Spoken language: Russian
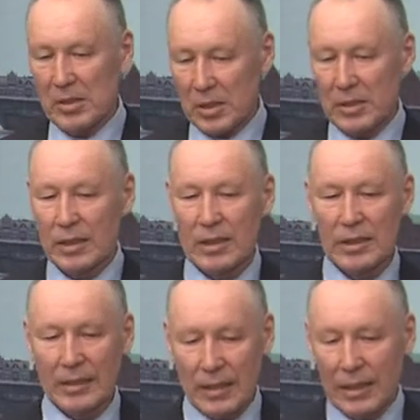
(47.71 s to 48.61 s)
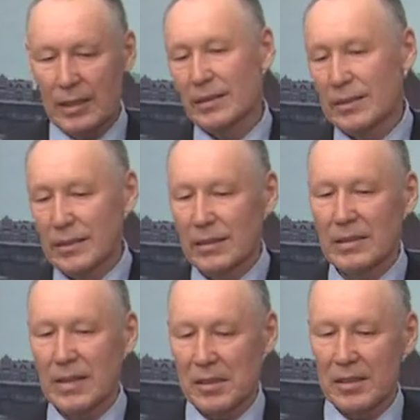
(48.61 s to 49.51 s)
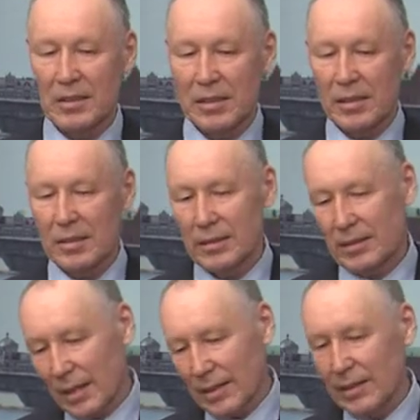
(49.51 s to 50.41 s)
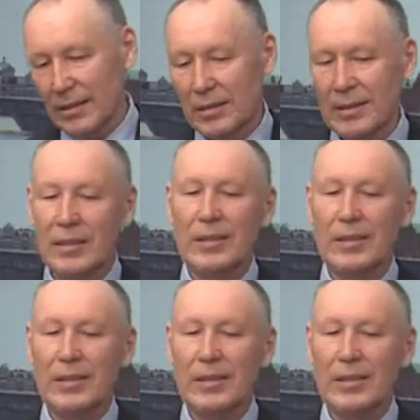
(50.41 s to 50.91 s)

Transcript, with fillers: жителей как э, нашей Ешкарылы, так и